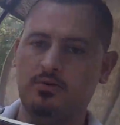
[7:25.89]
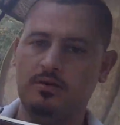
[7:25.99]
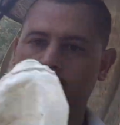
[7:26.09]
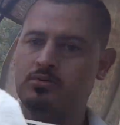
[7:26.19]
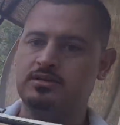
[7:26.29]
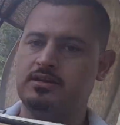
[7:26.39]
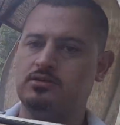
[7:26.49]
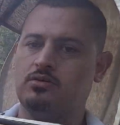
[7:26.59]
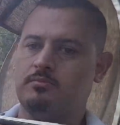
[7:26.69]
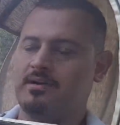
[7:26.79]
Böyle bu
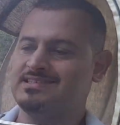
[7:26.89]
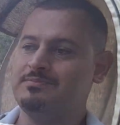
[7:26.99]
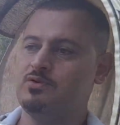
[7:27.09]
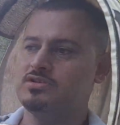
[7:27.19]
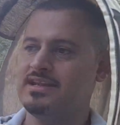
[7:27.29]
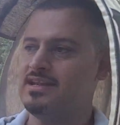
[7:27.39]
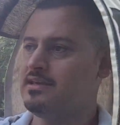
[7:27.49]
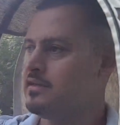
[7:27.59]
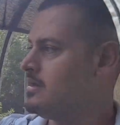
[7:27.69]
özellik yok. Basit bir özellik.